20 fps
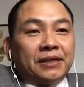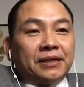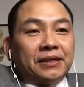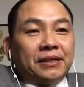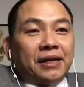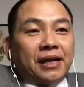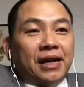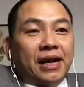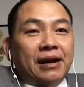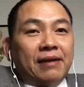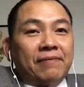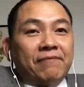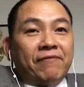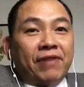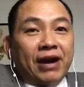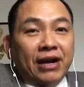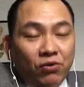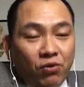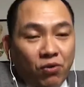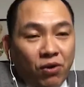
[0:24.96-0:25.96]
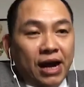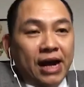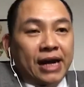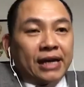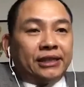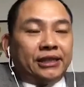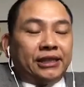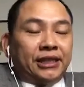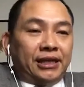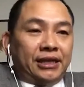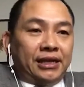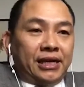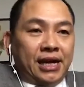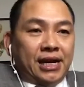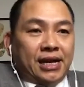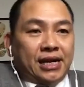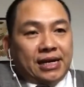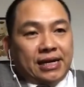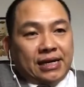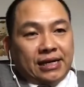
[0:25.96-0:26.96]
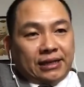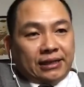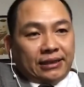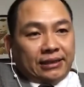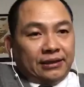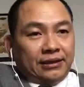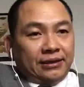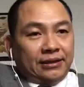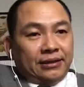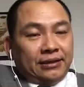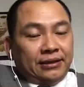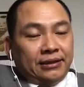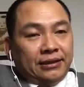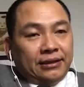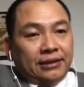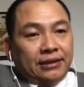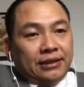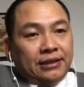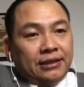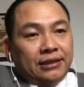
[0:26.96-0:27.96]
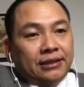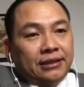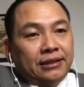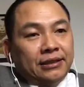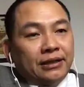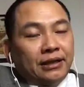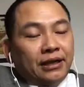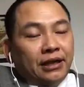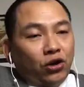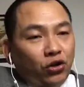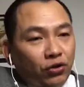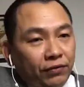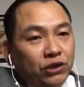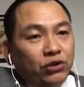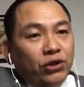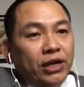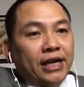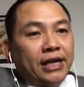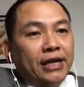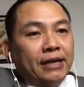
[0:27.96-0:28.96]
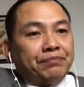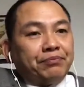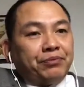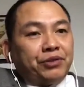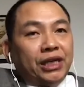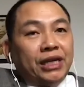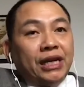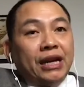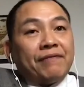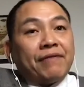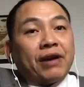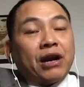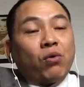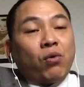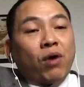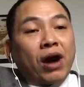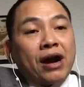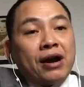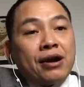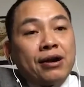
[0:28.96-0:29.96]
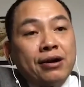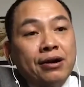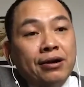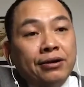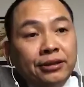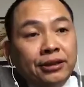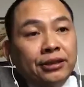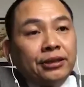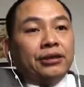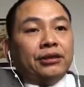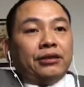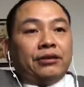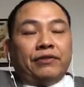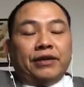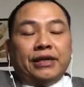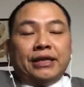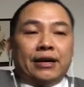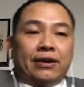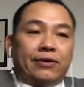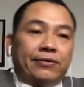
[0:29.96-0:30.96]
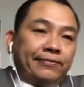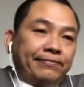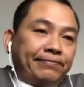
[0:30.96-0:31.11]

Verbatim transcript: là văn hóa chính là, đối với doanh nghiệp chính là văn hóa ứng xử với nhau.